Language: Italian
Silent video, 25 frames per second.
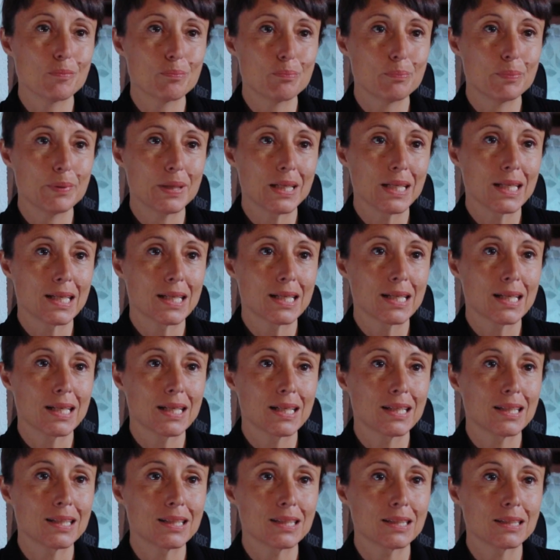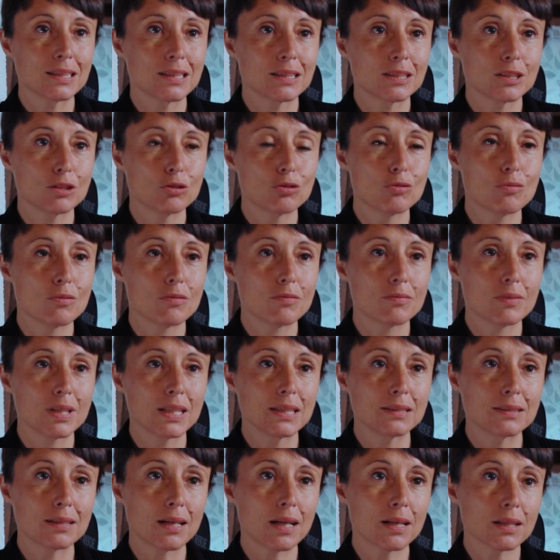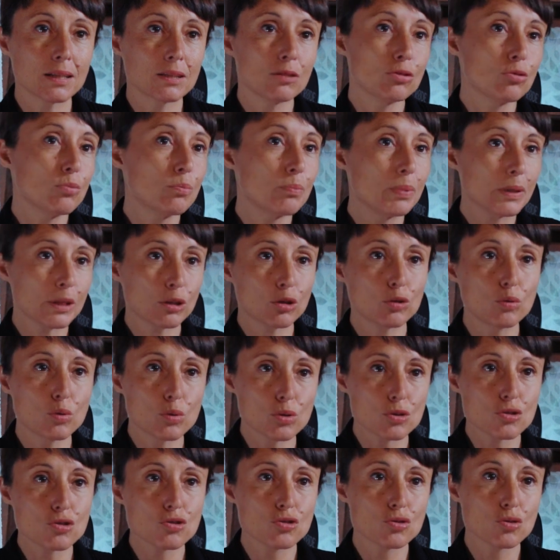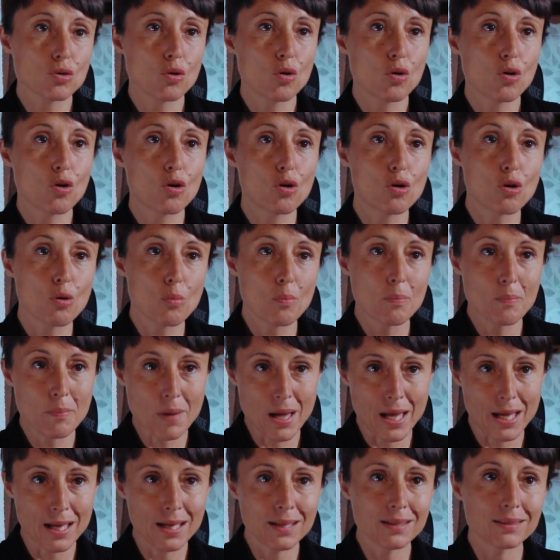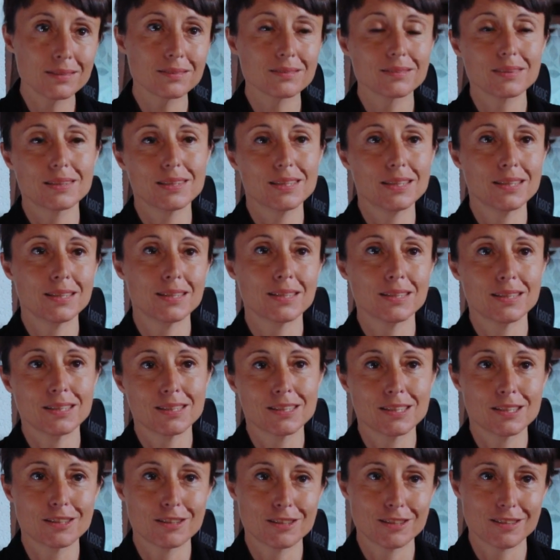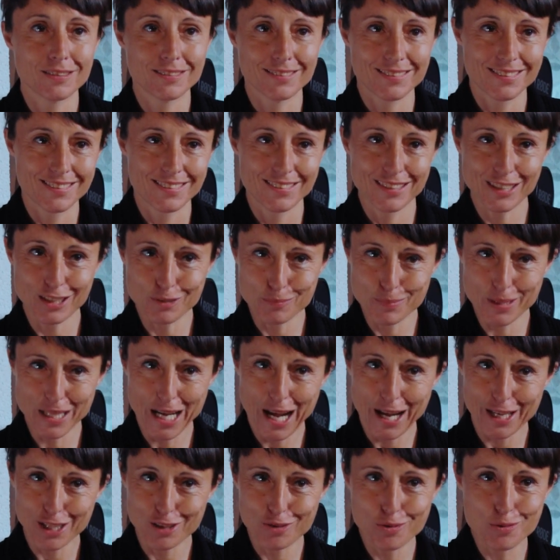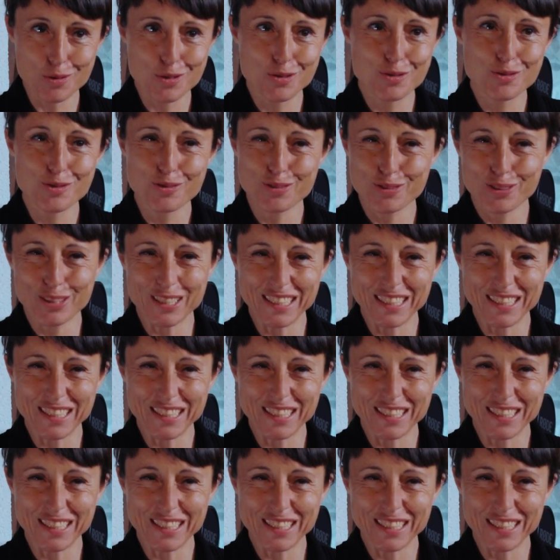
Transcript: Per eh, entrare in un percorso con me e eh, terminare in questo